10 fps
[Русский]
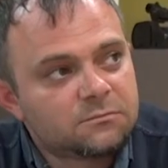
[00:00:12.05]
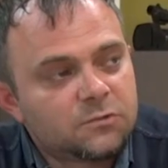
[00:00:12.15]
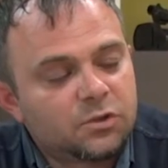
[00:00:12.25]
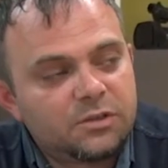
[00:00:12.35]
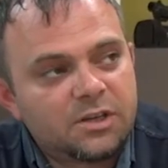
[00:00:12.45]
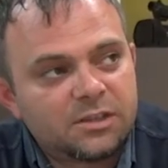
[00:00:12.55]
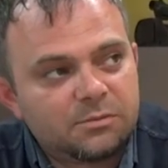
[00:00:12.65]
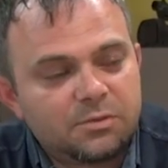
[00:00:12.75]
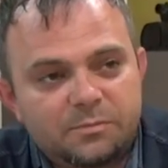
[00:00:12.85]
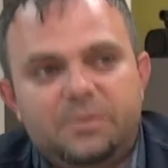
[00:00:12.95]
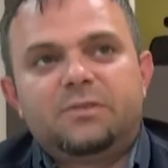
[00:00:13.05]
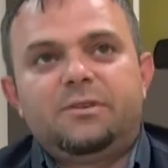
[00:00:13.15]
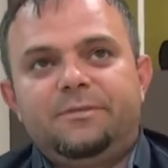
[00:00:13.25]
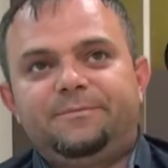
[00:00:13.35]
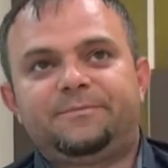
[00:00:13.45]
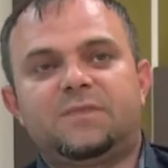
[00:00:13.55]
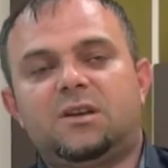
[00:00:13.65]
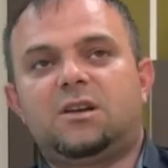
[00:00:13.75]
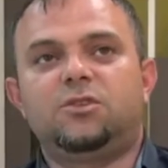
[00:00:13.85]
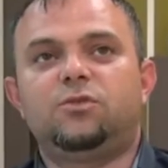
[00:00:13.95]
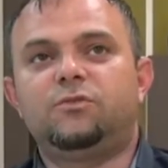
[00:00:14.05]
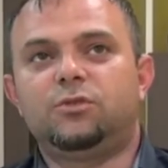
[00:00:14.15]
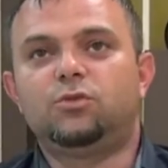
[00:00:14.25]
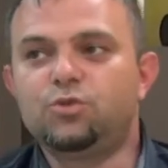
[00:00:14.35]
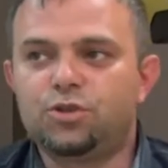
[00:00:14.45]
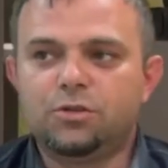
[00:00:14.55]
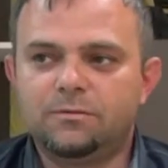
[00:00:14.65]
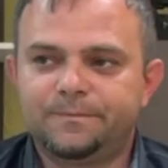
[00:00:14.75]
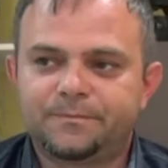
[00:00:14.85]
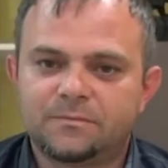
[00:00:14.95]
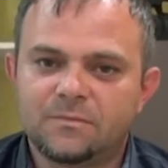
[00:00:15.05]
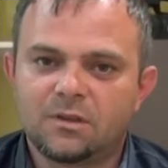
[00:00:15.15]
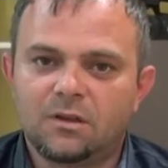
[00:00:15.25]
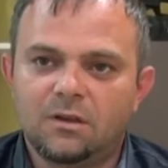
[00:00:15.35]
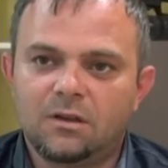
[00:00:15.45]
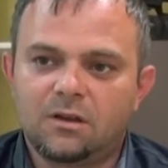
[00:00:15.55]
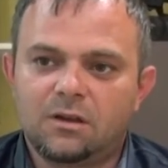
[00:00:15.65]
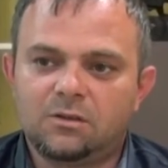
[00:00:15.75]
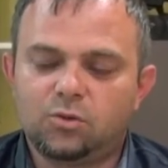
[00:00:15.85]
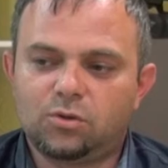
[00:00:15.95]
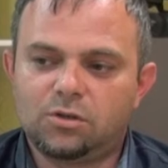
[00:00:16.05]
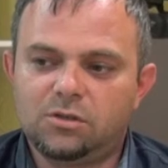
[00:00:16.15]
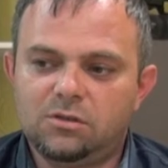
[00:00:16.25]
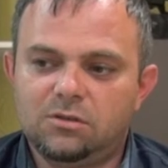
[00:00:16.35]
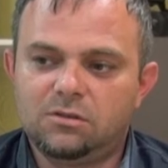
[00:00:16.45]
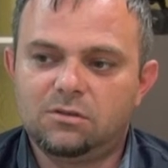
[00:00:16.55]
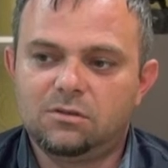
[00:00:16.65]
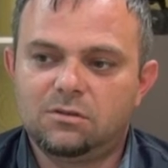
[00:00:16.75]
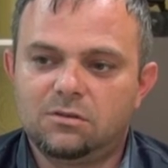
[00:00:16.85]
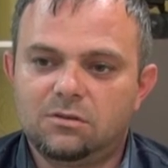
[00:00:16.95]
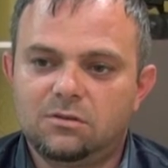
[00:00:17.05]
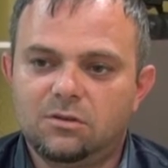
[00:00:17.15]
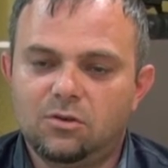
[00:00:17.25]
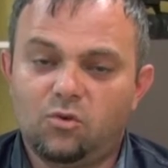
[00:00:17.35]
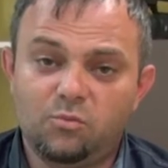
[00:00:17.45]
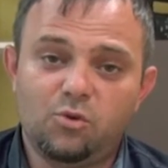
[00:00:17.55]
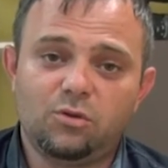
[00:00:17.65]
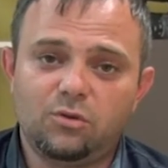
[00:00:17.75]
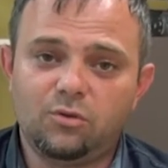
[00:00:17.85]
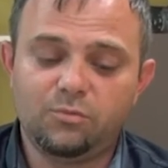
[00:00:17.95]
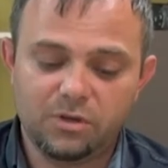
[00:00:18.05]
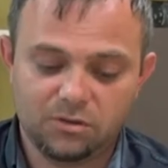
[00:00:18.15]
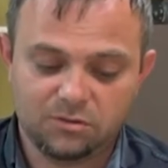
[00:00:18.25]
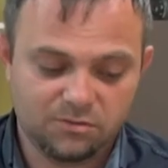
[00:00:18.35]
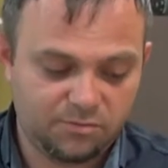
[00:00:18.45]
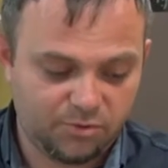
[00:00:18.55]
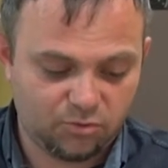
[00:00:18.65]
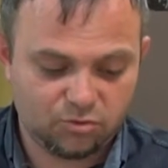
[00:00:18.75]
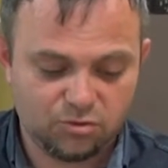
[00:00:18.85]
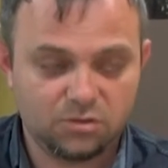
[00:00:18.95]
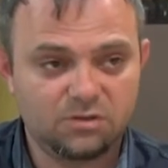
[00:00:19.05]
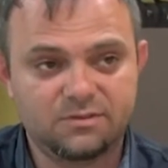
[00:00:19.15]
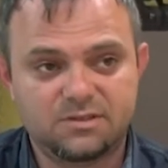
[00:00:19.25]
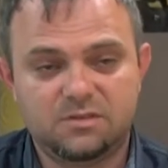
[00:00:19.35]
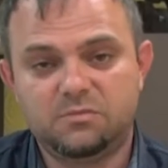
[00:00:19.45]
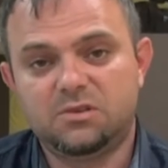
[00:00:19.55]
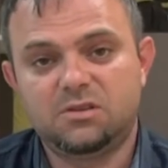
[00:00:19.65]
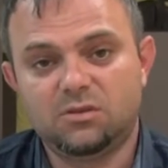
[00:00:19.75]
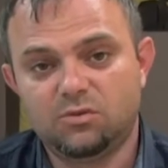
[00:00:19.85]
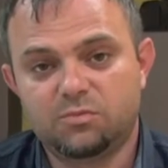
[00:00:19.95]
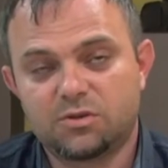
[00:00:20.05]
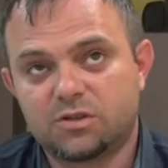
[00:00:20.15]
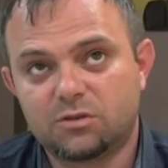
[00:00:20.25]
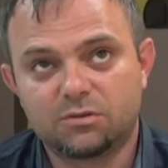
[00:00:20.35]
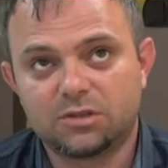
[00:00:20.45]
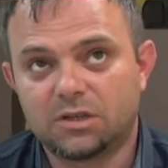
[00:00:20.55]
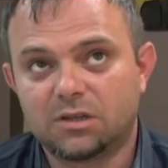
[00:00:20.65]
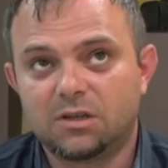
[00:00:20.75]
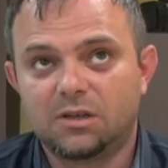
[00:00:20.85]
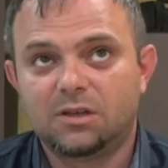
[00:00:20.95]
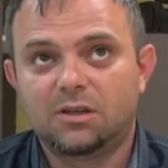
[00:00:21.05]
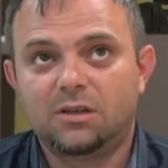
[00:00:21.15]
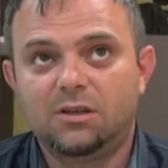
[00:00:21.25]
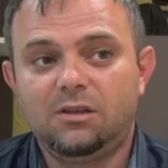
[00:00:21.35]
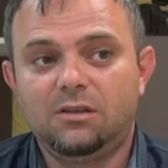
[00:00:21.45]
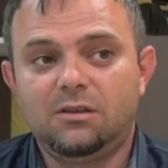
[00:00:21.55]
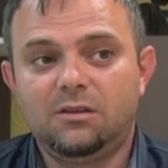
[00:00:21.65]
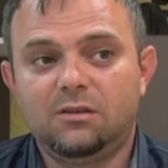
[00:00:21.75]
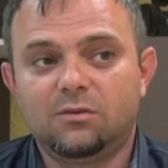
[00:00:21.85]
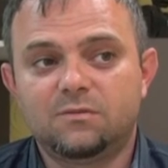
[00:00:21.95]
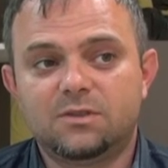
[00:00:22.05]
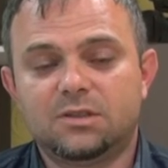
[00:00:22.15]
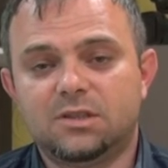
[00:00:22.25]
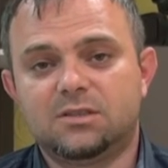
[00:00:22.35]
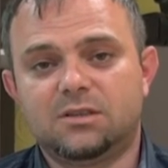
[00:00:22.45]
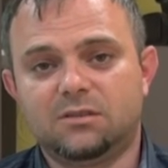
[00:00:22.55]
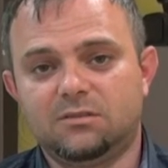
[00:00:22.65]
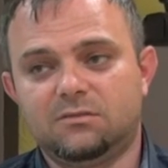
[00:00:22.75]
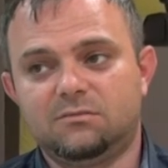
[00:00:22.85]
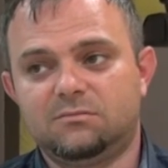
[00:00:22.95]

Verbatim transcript: Ну, наверное, это был первый радиоведущий, который э, умел, умел непринужденно вести беседу, пожалуй, так. И он всегда знал